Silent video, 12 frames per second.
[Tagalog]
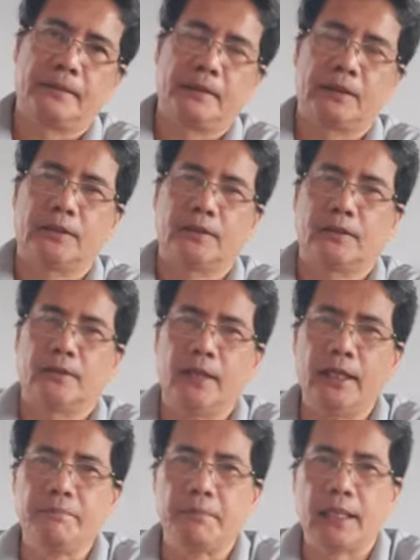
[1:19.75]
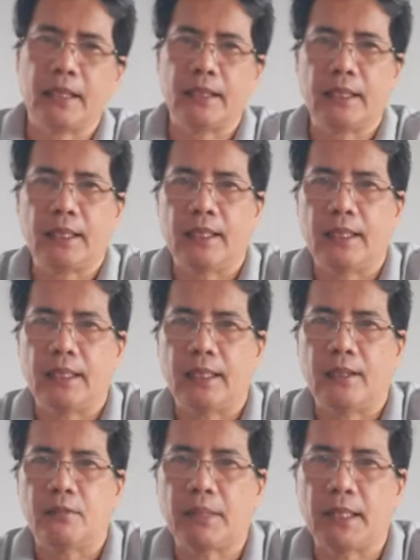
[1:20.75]
So, ulit, magandang
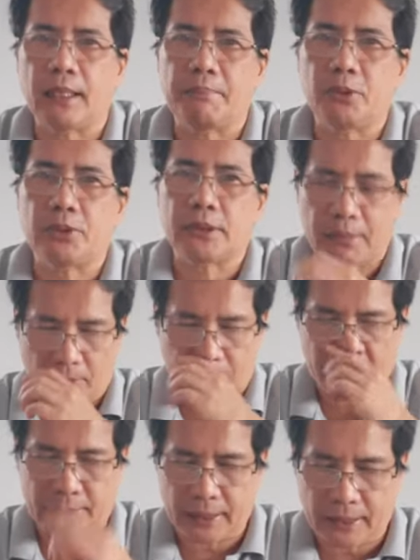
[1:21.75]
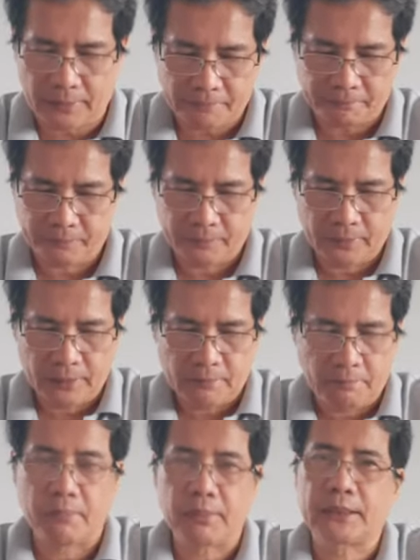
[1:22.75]
uh, umaga po sa bawat isa.
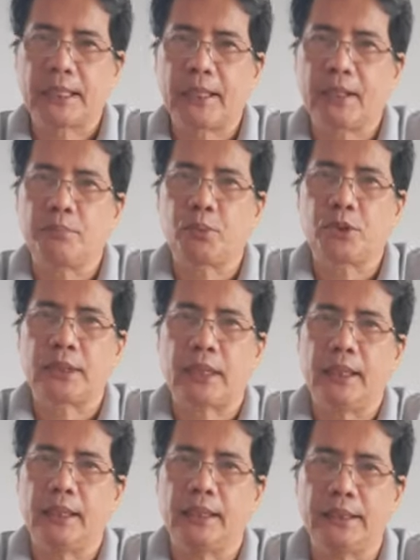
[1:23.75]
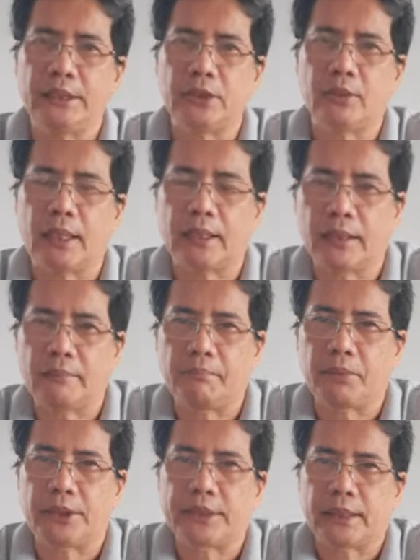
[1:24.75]
Babasahin ko po sa English yung ating
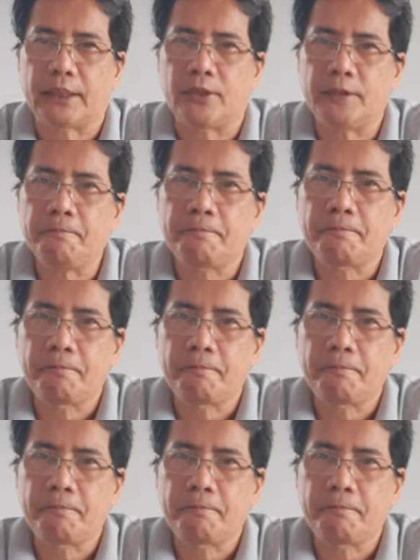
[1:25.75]
verse ngayon.